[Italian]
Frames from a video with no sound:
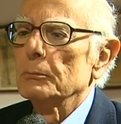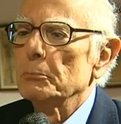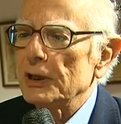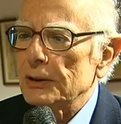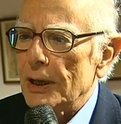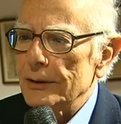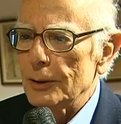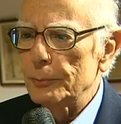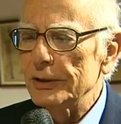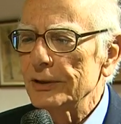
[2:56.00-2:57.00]
metà
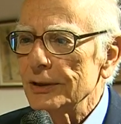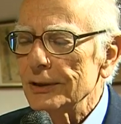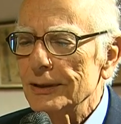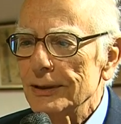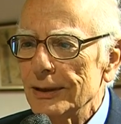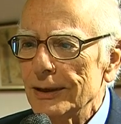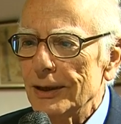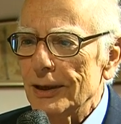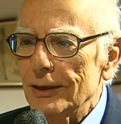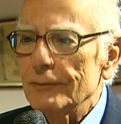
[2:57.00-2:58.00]
del PD,
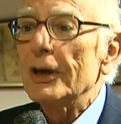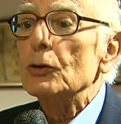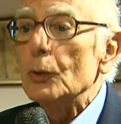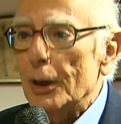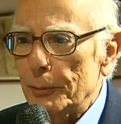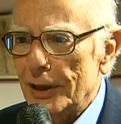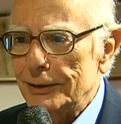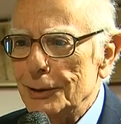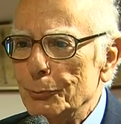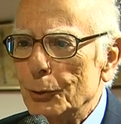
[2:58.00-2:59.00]
vede una
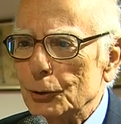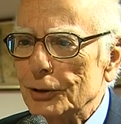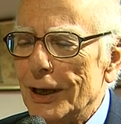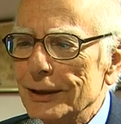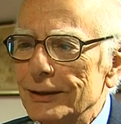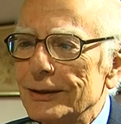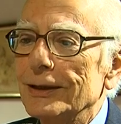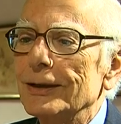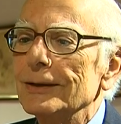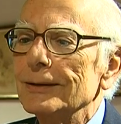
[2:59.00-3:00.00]
parte
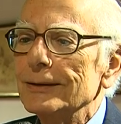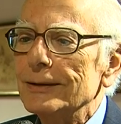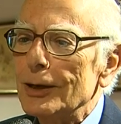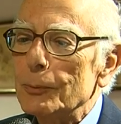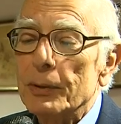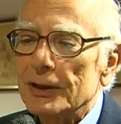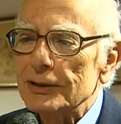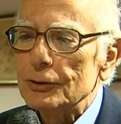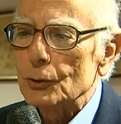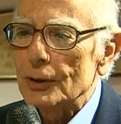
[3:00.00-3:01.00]
importante del
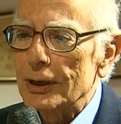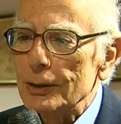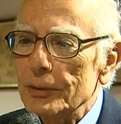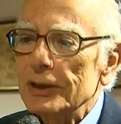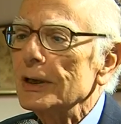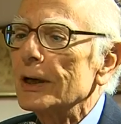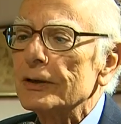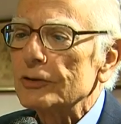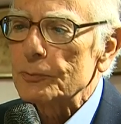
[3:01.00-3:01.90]
Partito della Libertà che si è